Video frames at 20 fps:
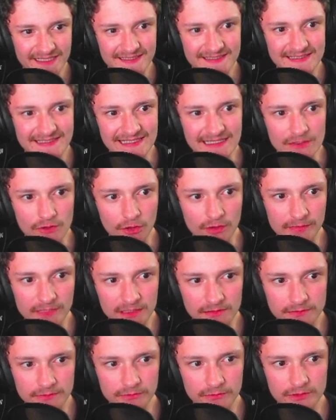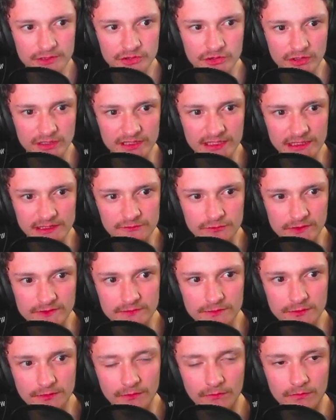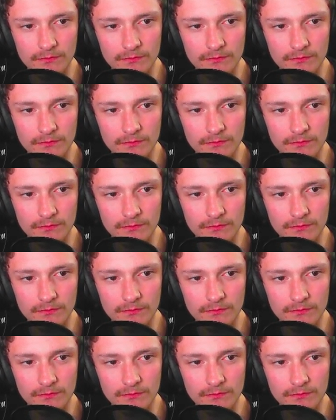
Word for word: c'est normal que les jeux arcade soient durs,